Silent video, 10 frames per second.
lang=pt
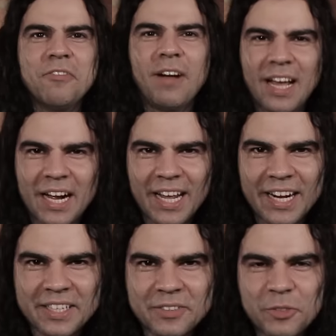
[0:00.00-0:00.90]
Fala
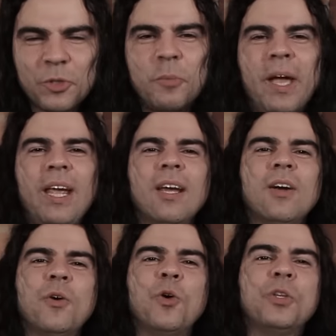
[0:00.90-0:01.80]
galera, tudo bem?
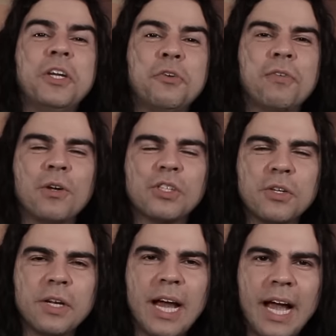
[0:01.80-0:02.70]
Rodrigo
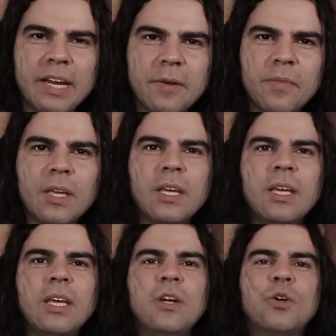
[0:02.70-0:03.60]
Flauzino na área
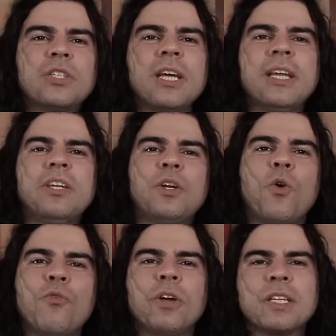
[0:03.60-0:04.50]
e gostaria de
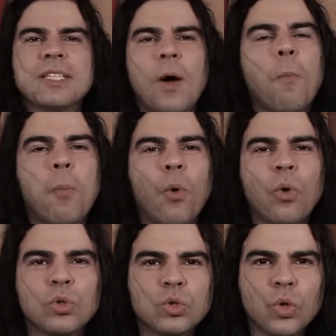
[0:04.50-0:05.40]
conversar um
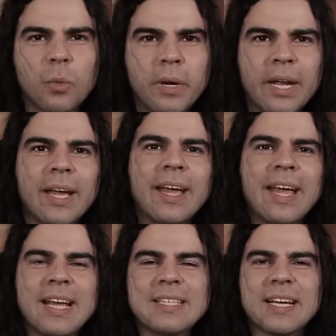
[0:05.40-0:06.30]
pouco sobre
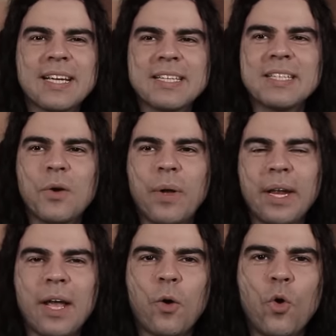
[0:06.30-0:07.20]
essa questão
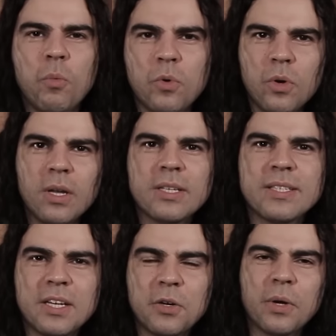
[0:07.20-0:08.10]
aí, né? Como
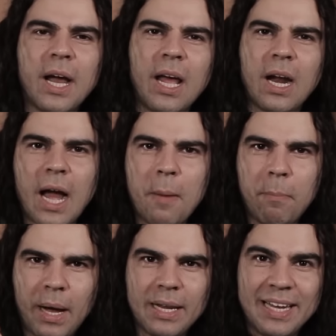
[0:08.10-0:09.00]
segurar a
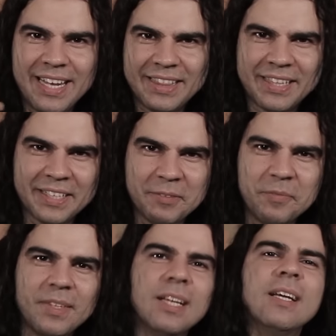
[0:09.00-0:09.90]
palheta,
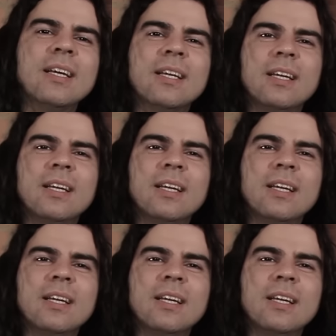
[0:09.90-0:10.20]
né?